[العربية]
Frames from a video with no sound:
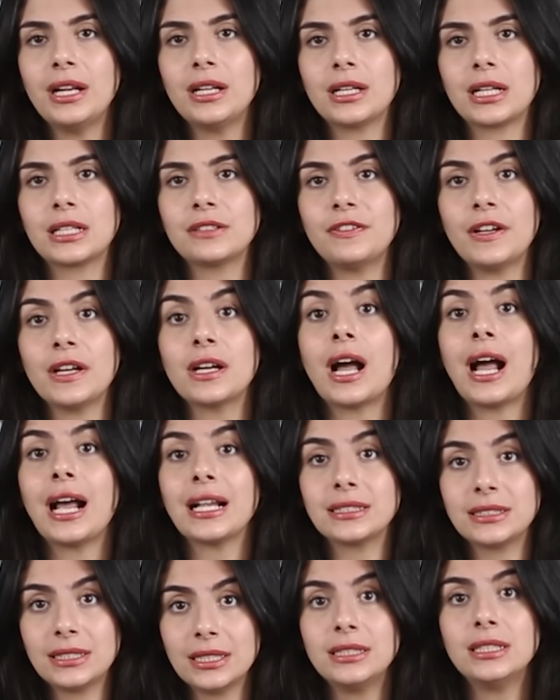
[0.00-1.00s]
للأنفاق
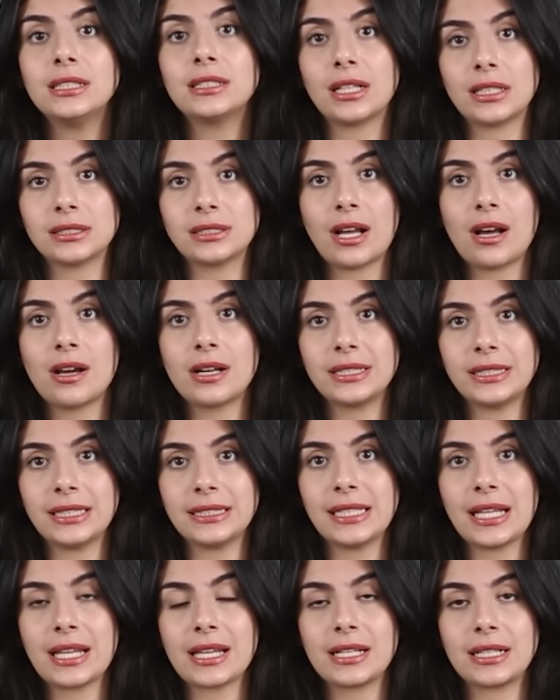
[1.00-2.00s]
حددت أسعار
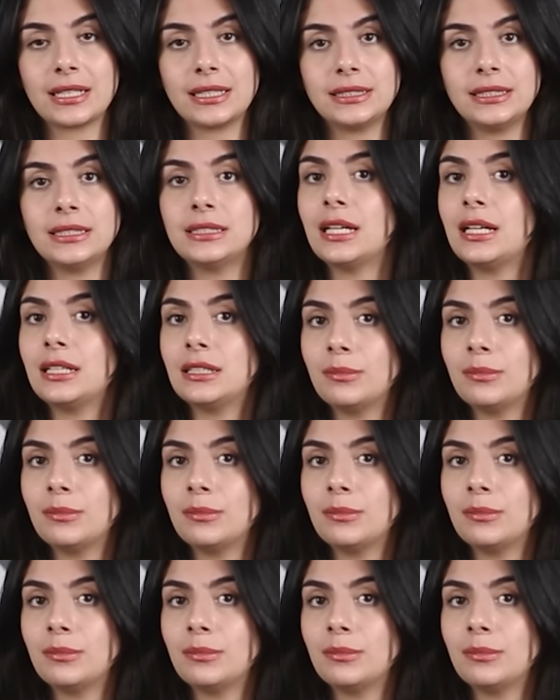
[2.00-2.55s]
التذاكر الجديدة